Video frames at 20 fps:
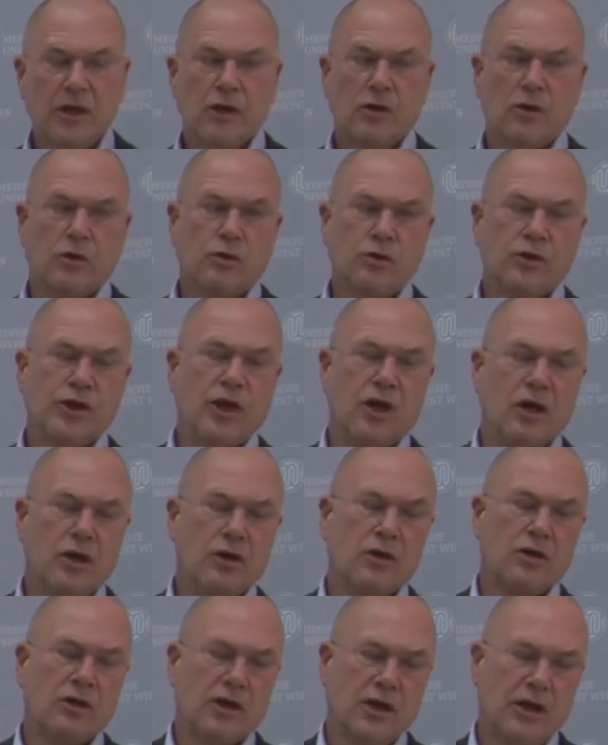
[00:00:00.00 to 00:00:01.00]
oder
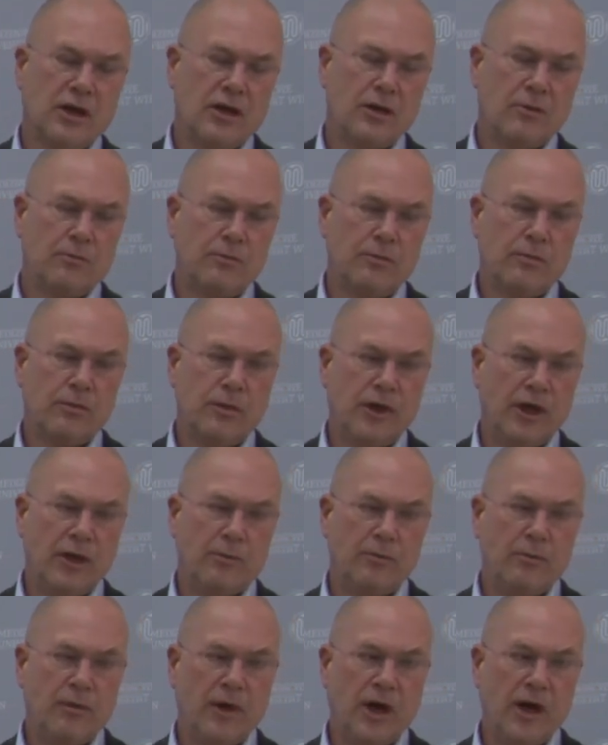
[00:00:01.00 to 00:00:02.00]
auch ähm,
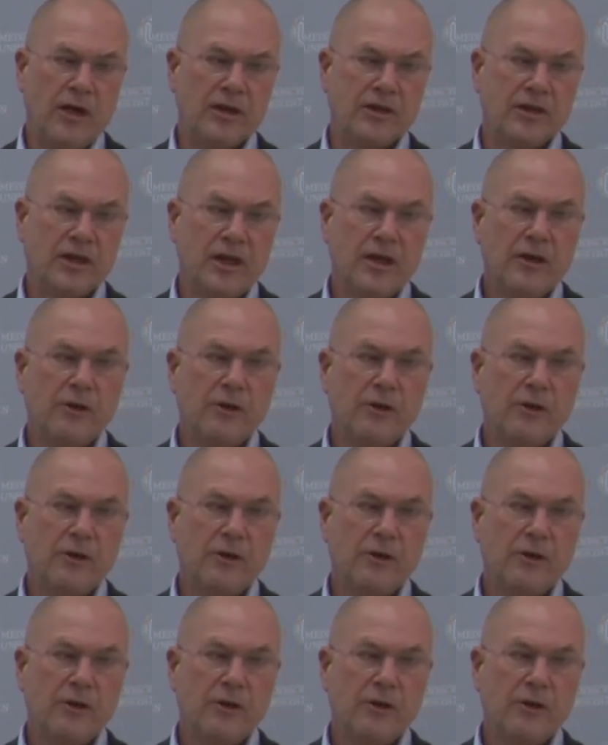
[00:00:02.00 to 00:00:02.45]
eben als